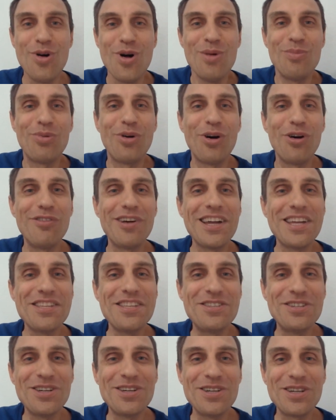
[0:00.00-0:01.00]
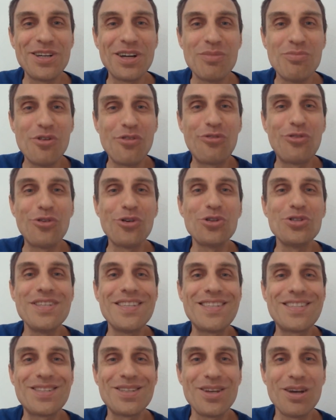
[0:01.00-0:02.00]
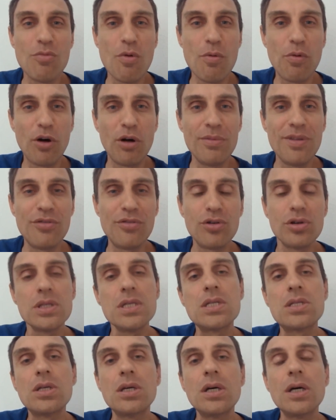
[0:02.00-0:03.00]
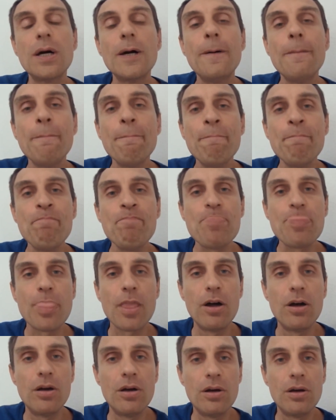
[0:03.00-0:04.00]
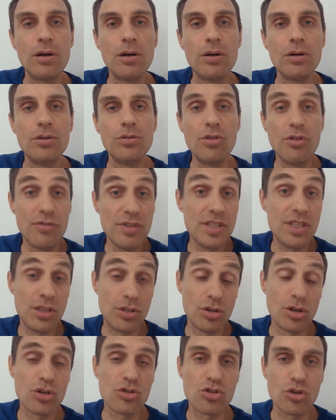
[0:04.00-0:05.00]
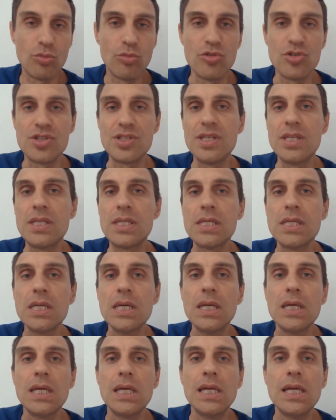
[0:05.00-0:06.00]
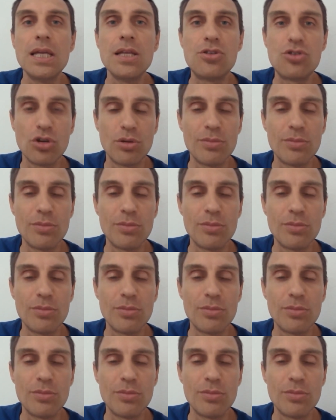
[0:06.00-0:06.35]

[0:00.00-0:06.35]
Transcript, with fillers: provider, mon fournisseur, mon premier fournisseur euh, de visiteurs sur mon site et sur